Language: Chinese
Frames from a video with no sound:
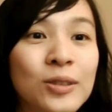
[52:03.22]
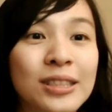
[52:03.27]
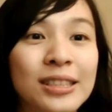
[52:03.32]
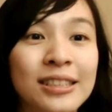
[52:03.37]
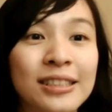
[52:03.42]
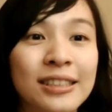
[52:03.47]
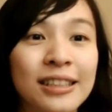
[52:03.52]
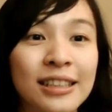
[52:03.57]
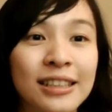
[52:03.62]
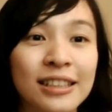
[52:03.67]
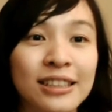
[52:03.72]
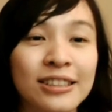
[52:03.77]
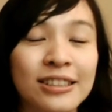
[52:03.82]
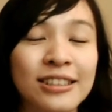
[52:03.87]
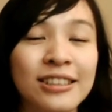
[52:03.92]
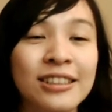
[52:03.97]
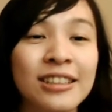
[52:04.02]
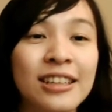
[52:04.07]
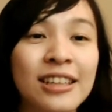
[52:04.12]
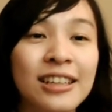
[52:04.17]
就是那
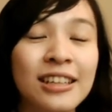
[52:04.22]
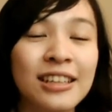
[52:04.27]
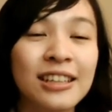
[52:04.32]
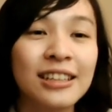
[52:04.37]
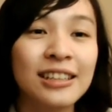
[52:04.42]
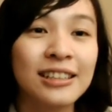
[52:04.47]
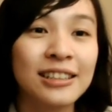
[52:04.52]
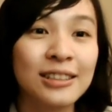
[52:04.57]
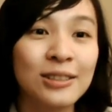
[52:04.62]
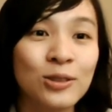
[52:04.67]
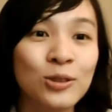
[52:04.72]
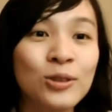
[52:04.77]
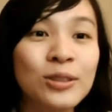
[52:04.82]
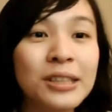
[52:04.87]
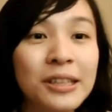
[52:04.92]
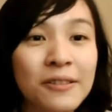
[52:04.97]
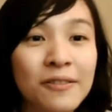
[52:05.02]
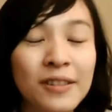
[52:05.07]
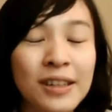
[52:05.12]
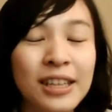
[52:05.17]
个呃
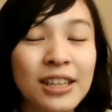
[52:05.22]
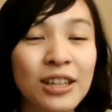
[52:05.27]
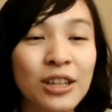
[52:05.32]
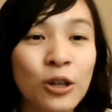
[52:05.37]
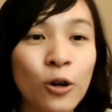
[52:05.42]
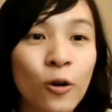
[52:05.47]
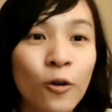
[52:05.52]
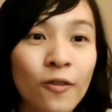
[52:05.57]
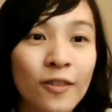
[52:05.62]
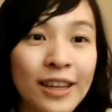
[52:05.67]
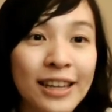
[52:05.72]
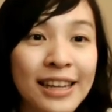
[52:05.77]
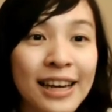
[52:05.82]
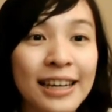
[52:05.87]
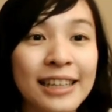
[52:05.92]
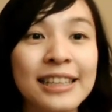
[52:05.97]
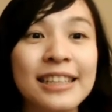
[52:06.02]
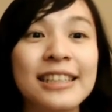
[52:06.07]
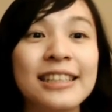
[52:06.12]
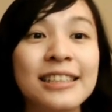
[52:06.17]
军旅币的
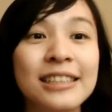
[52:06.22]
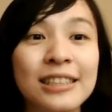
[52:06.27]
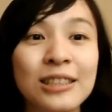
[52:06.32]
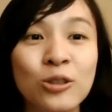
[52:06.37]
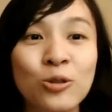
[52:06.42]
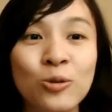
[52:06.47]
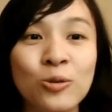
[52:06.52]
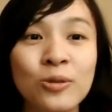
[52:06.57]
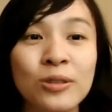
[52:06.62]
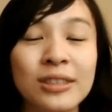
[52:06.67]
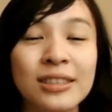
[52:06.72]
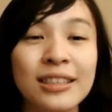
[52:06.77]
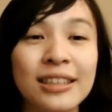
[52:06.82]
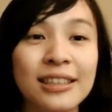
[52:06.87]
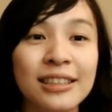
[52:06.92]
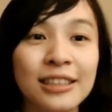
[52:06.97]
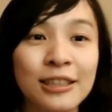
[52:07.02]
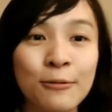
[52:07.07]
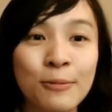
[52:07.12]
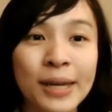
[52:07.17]
COVID-19 资讯
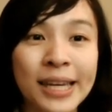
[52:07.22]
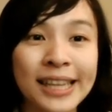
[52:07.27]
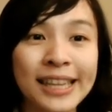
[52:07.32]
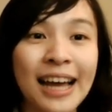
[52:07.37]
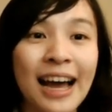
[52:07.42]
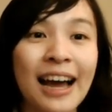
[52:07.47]
整合平